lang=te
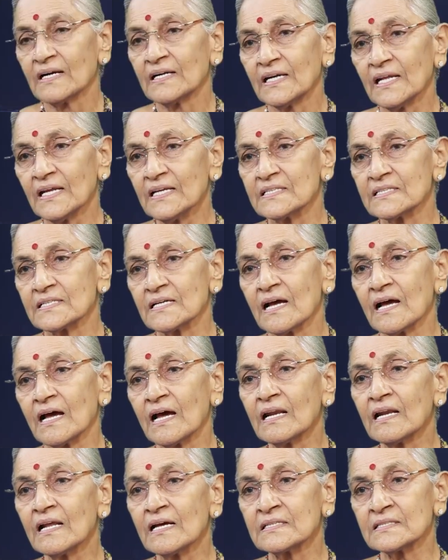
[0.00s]
అంటే
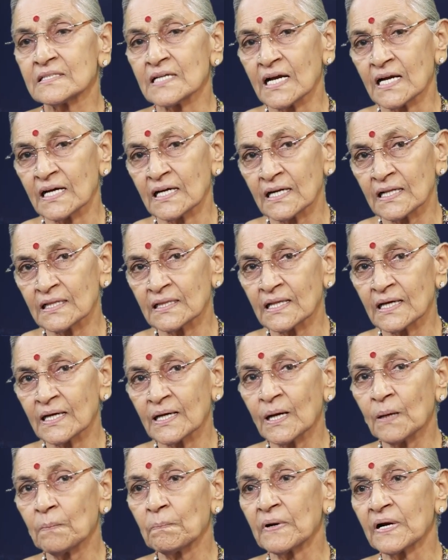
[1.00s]
చాలా
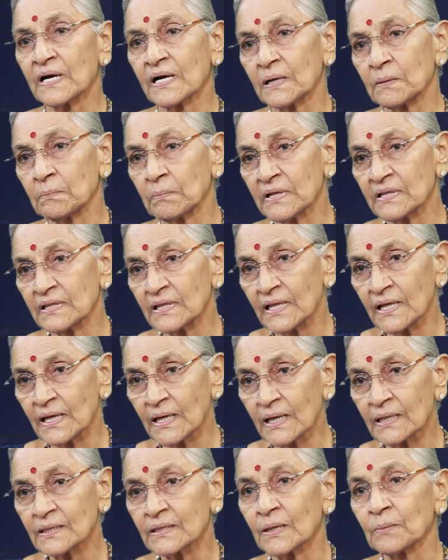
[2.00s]
జాగ్రత్తగా
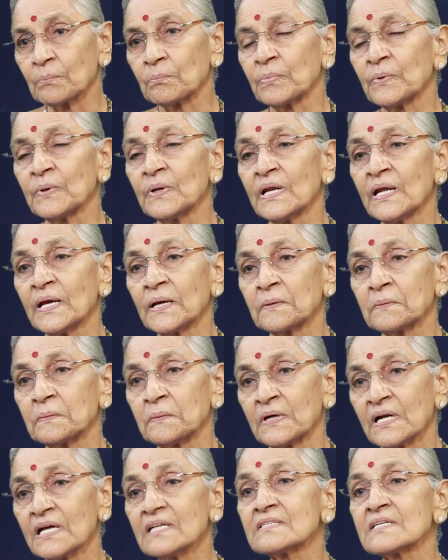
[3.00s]
పకడ్బందీగా తప్పులు
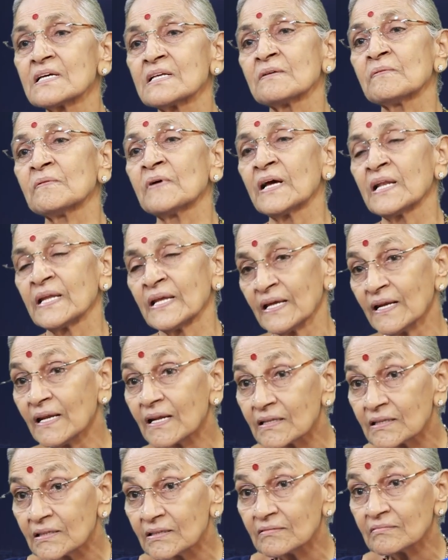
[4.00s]
లేకుండా చదవాలి అని
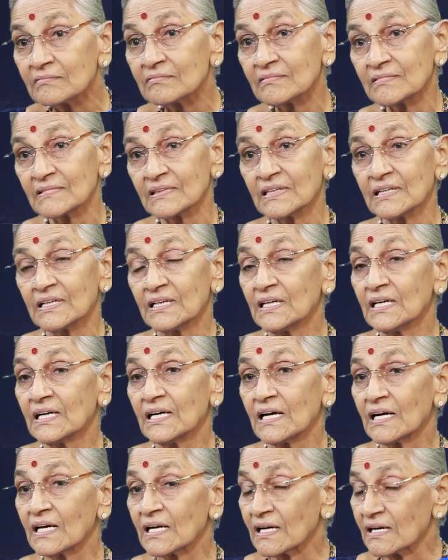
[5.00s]
అర్థం
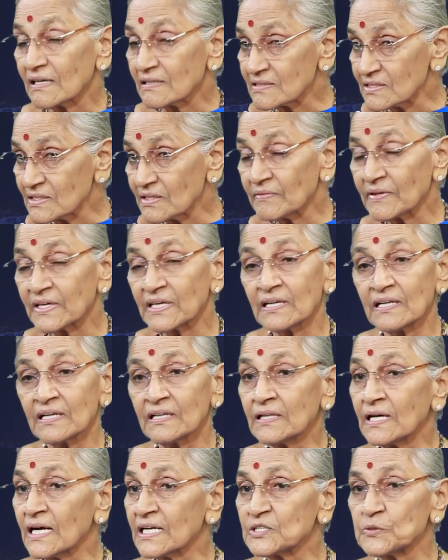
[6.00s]
రహస్యం అంటే
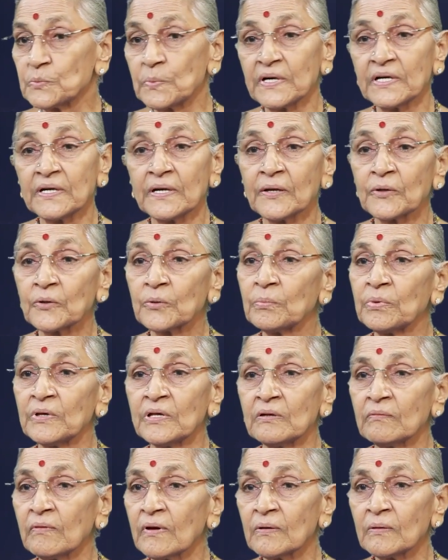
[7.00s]
దాచిపెట్టారు
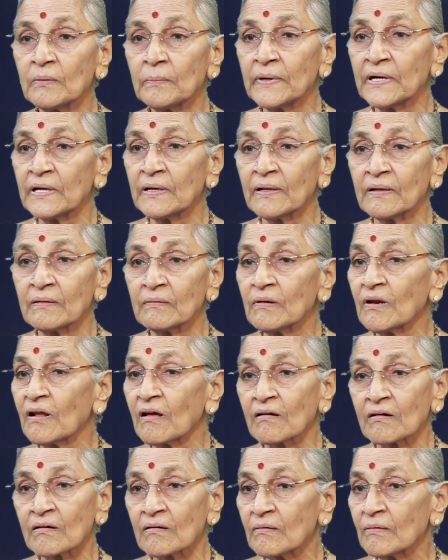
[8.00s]
బీరువాలో పెట్టారు
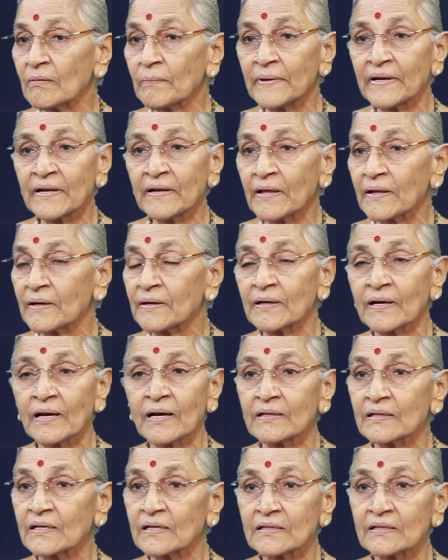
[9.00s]
లాకర్లో పెట్టారని
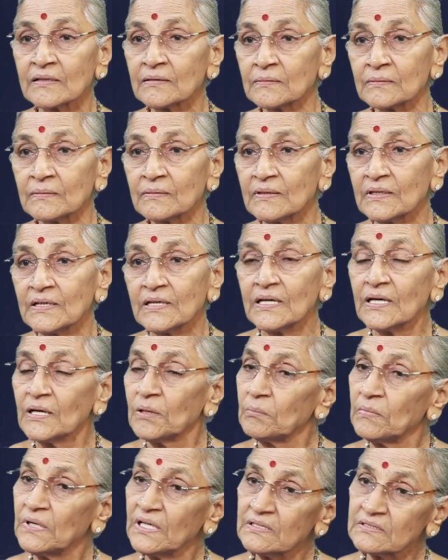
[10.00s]
కాదు అర్థం
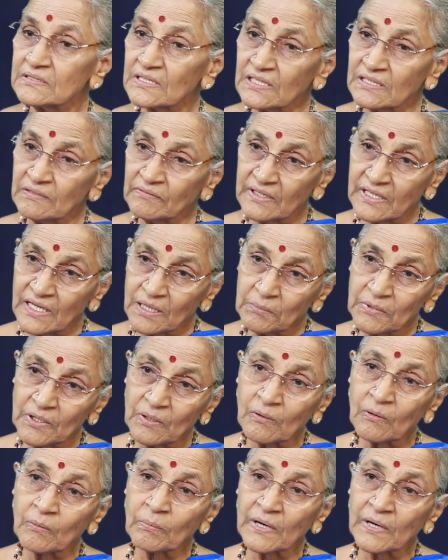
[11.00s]
మీరు చదివినా మీకు